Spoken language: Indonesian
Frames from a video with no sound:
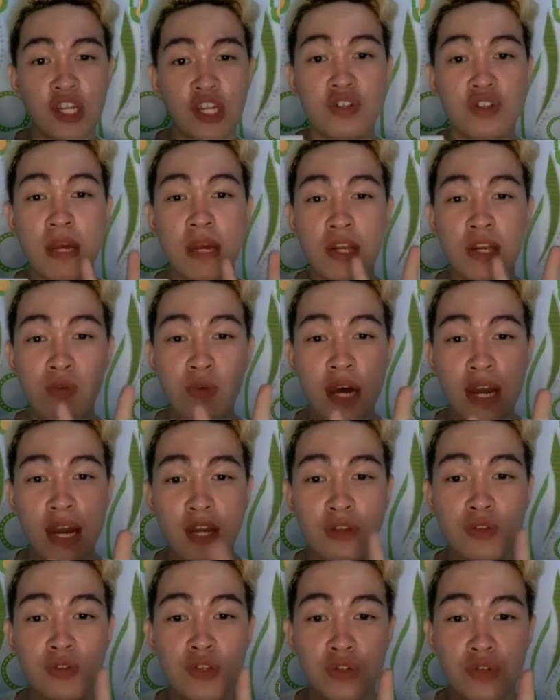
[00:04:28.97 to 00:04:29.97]
cuma
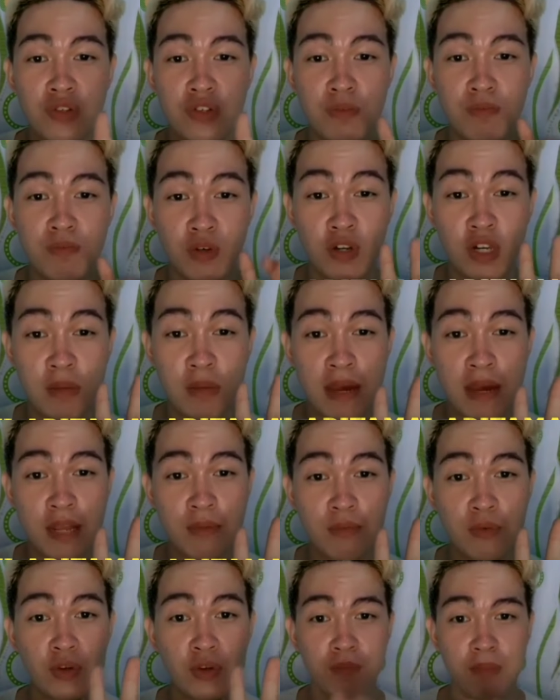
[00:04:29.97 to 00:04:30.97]
rp